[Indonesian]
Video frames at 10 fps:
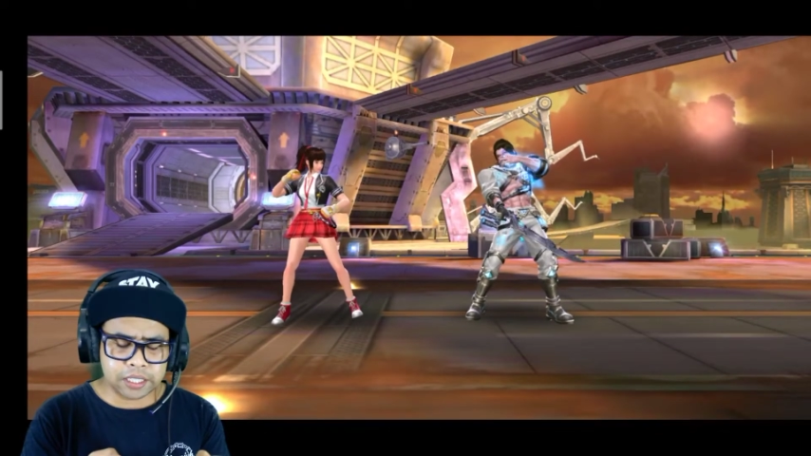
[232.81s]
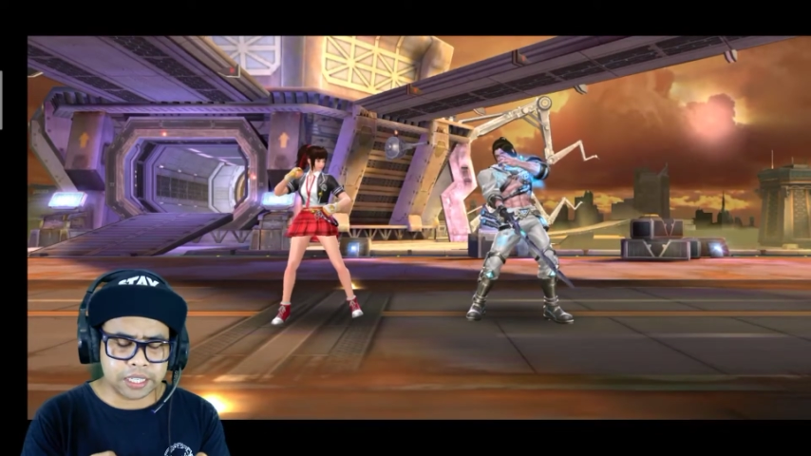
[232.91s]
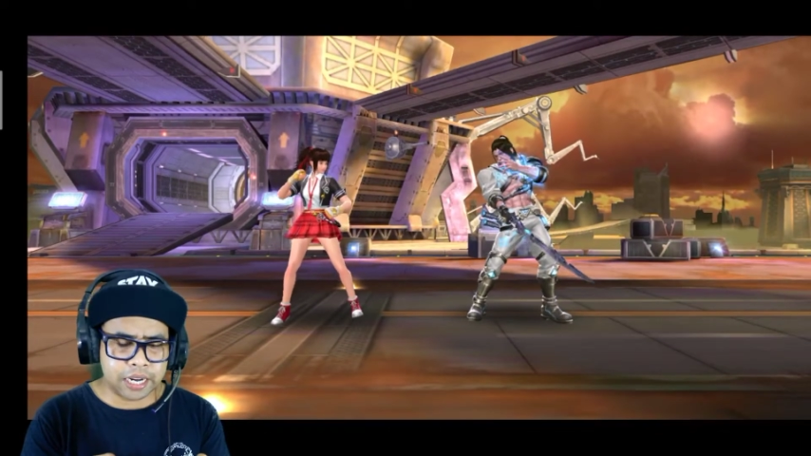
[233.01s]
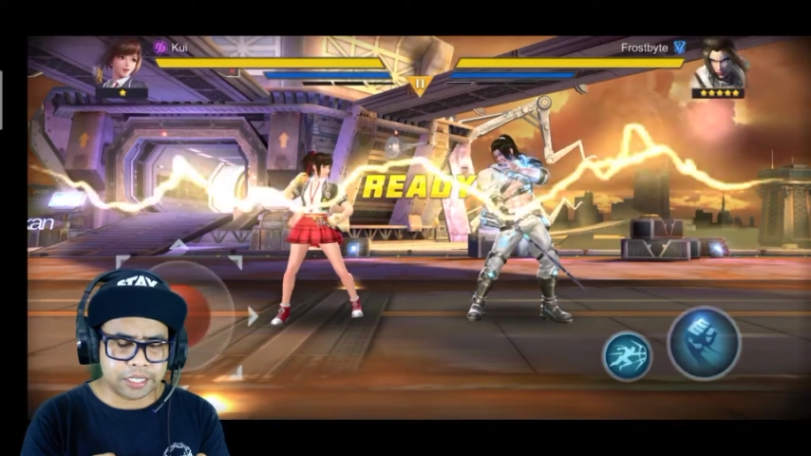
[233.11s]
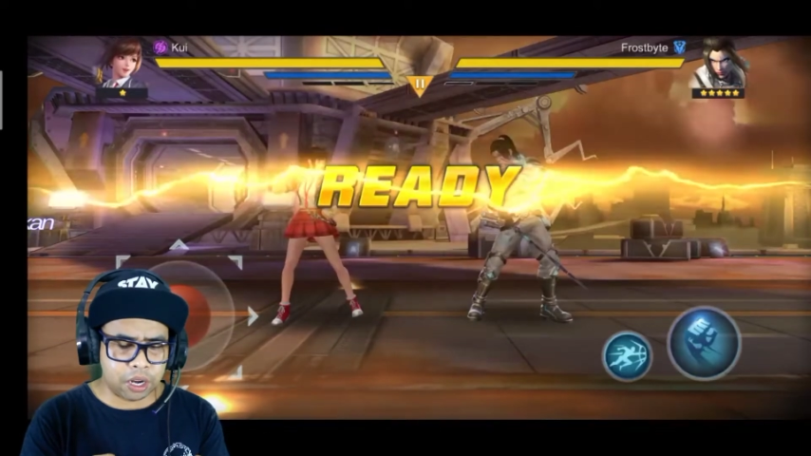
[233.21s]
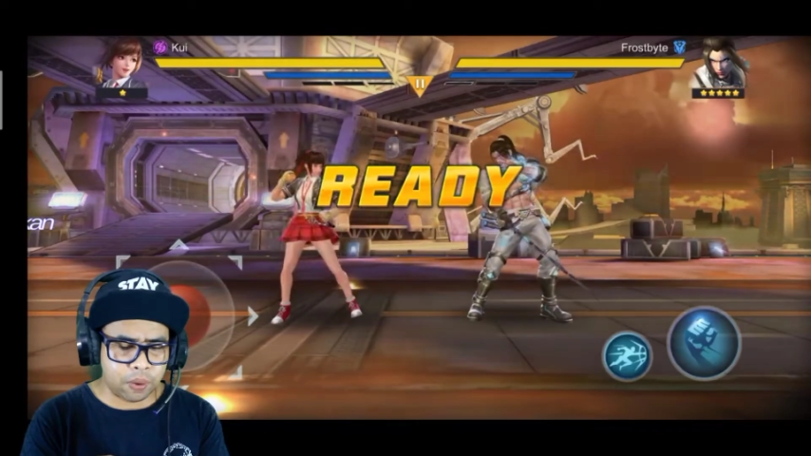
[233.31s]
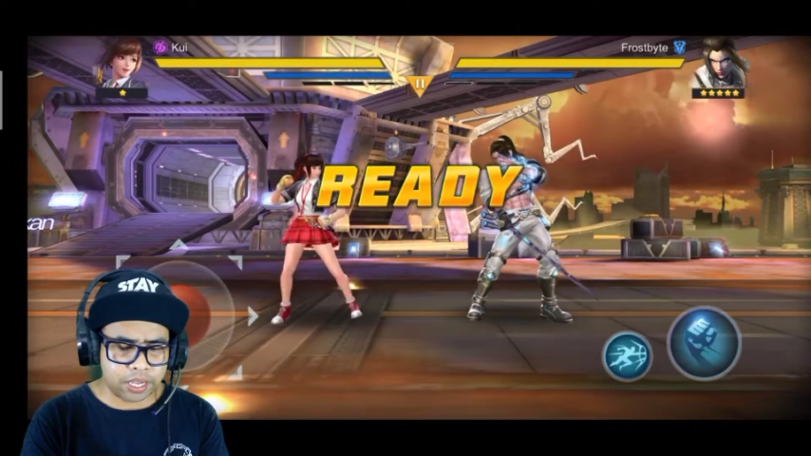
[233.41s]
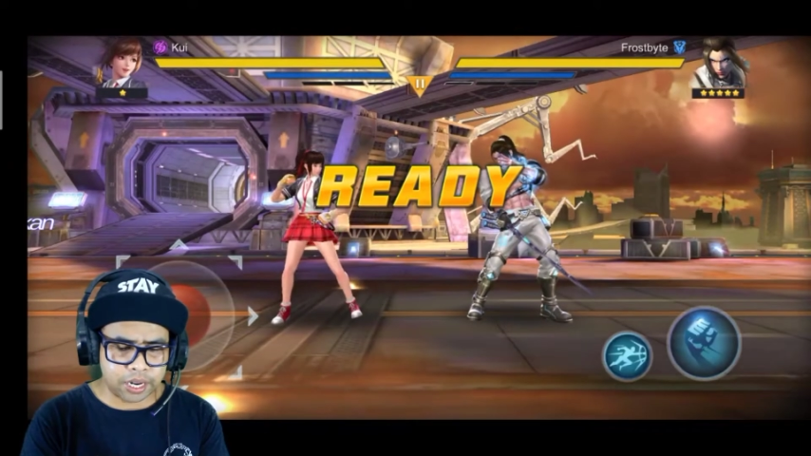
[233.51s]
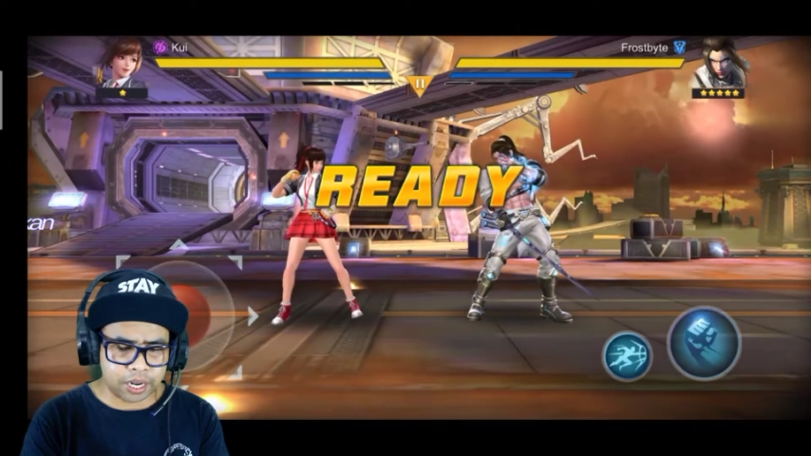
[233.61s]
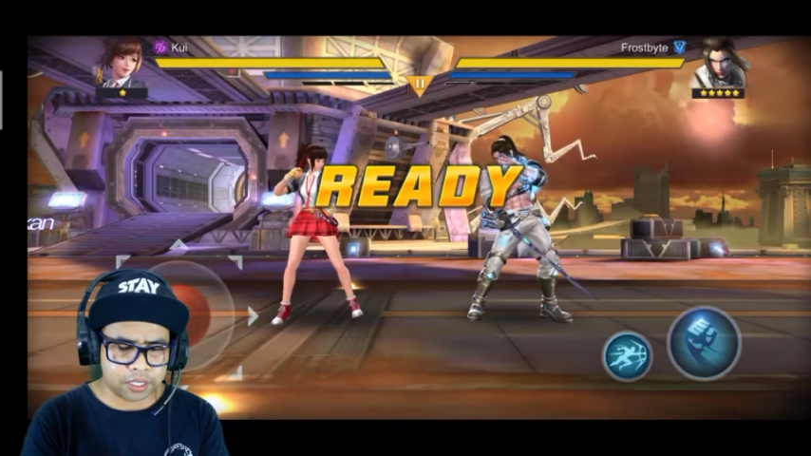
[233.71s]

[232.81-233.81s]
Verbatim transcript: sih jadi cewek ya